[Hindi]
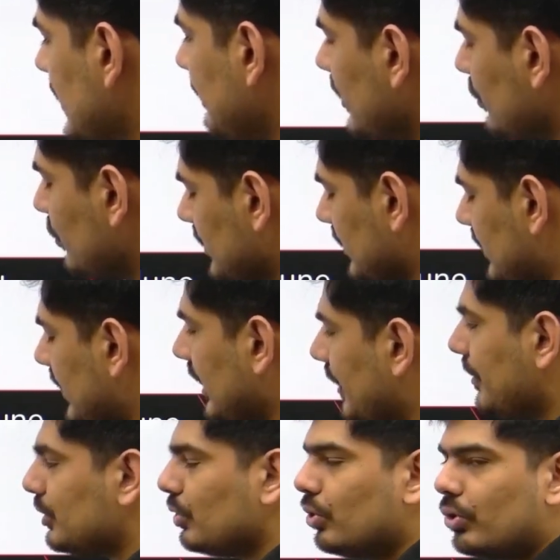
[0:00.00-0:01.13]
बाद हो सकता है कि आपका
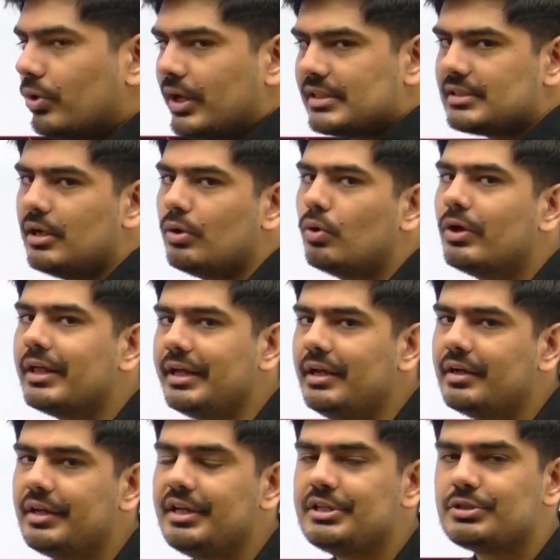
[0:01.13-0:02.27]
थोड़ा सा लोड
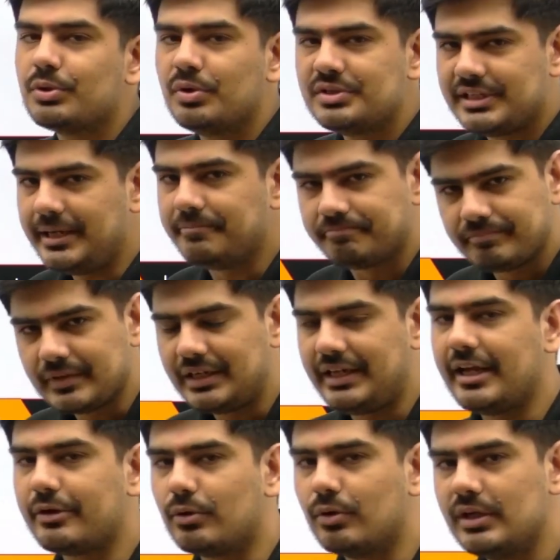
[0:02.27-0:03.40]
इंक्रीज हो जाए ठीक है
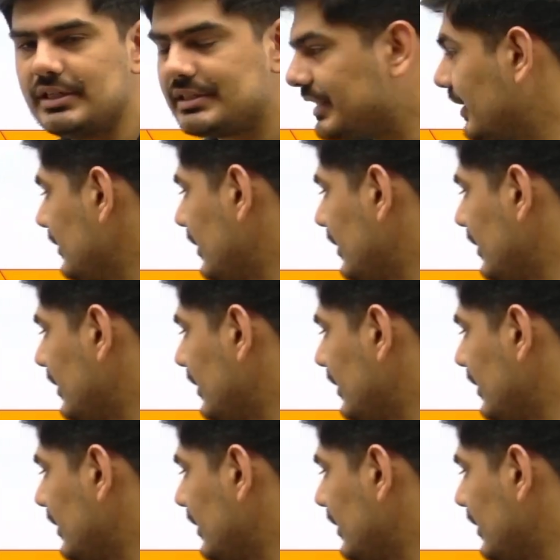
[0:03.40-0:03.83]
कॉलेज के अंदर